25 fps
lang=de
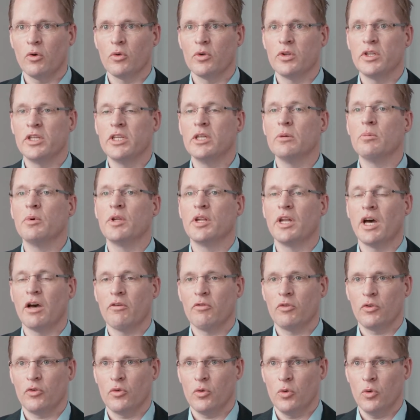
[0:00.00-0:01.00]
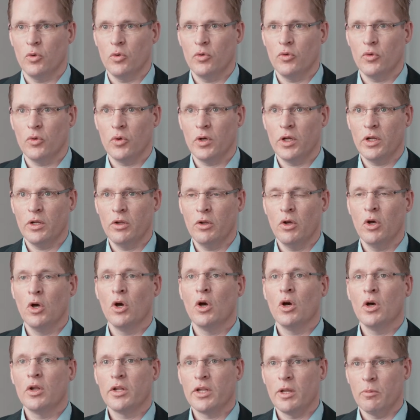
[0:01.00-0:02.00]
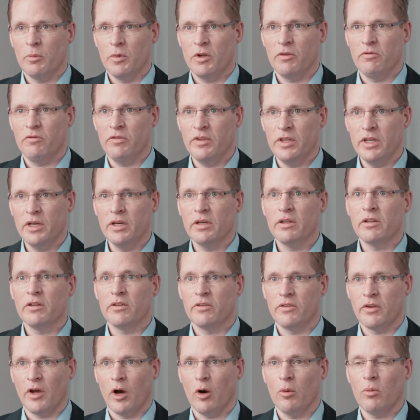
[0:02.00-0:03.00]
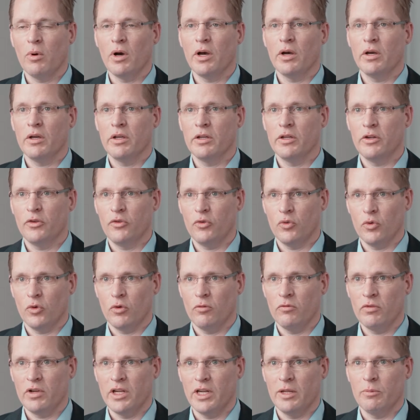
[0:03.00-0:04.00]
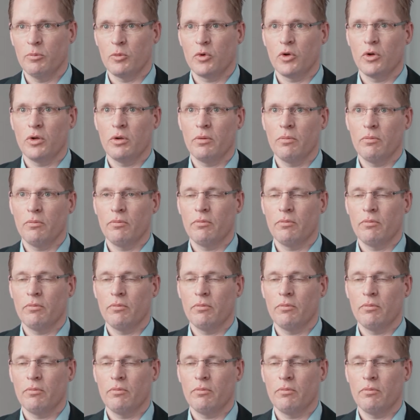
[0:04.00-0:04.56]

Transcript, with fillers: Und hier bedarf es Lösungen, damit wir sauber in die Zukunft leben können.